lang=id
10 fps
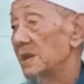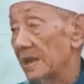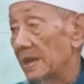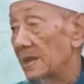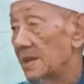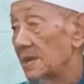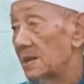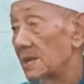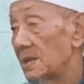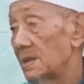Eh.
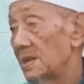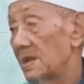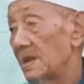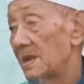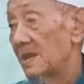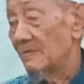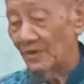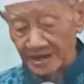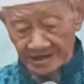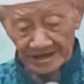
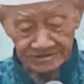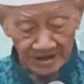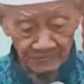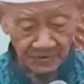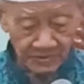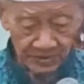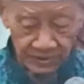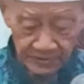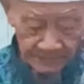Malaikat dawuh.